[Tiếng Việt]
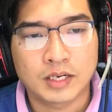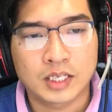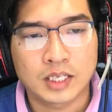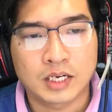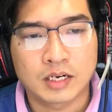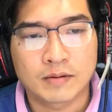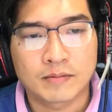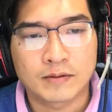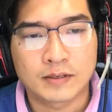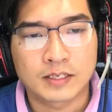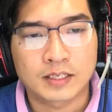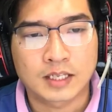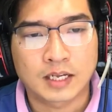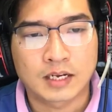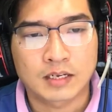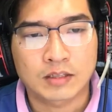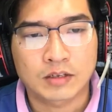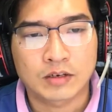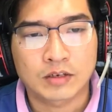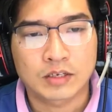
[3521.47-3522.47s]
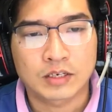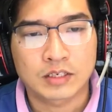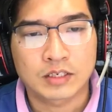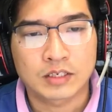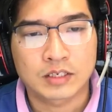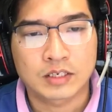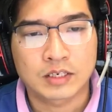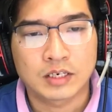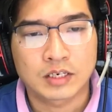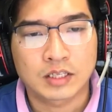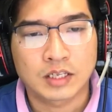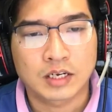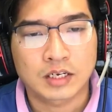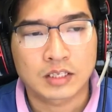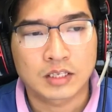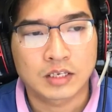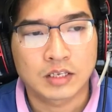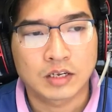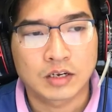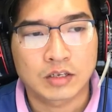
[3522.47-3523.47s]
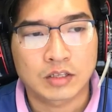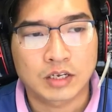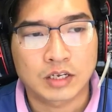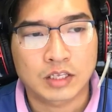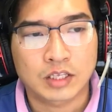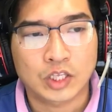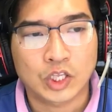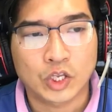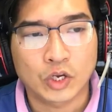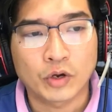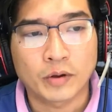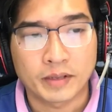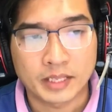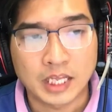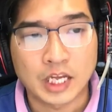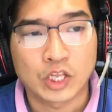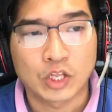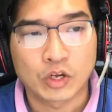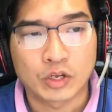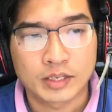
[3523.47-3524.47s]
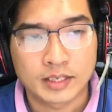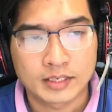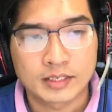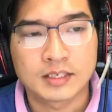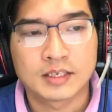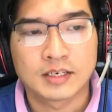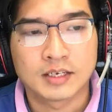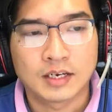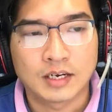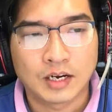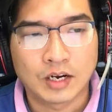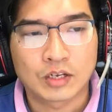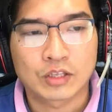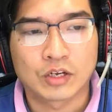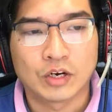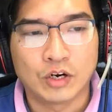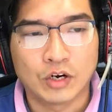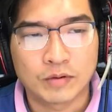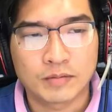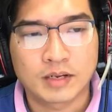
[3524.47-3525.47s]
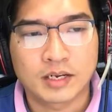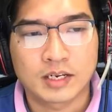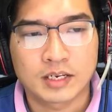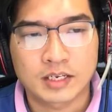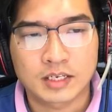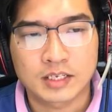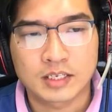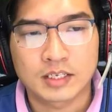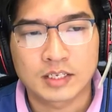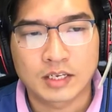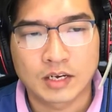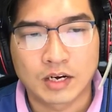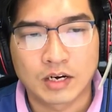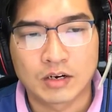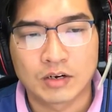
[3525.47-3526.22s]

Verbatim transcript: Trên đường trở về bản Lùng Sa, ông cụ nhắc lại một tích chuyện xưa cho Bảo biết.